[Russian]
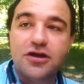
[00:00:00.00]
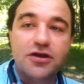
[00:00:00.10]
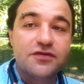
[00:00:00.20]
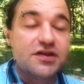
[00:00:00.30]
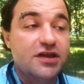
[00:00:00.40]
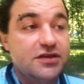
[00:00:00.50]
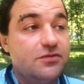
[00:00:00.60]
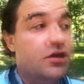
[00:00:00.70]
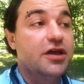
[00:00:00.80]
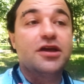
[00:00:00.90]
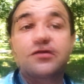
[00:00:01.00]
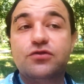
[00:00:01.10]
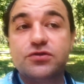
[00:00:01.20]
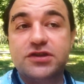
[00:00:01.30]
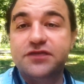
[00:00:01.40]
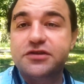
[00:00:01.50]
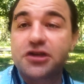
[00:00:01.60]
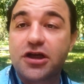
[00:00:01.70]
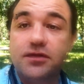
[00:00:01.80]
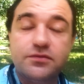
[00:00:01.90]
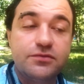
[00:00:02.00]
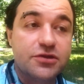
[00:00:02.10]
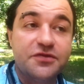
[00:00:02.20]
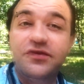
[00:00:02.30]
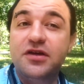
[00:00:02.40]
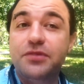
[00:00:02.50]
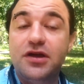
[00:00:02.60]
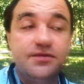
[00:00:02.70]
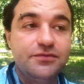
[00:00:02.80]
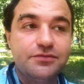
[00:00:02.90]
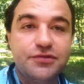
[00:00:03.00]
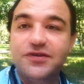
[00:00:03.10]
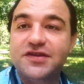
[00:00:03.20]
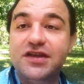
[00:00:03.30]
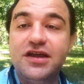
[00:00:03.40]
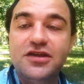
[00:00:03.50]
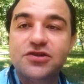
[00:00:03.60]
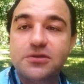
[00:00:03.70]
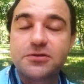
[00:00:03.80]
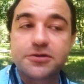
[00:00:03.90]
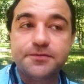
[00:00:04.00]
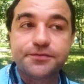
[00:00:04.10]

встретил байкеров, друзей вчера. Там выпили, повеселились тоже